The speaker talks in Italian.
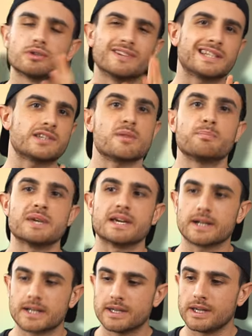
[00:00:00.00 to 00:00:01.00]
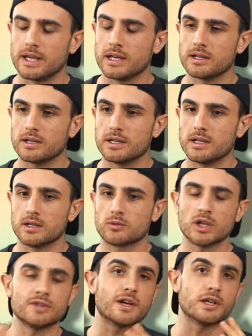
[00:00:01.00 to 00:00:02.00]
Dovete sapere che eh,
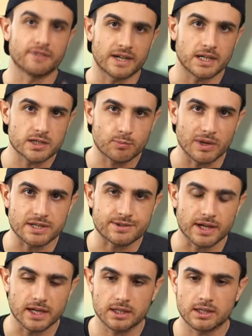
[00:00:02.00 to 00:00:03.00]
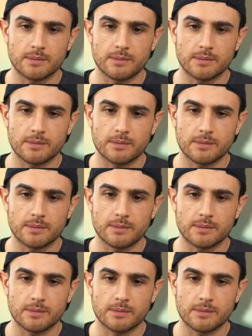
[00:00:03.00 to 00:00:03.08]
quando vado a fare la spesa,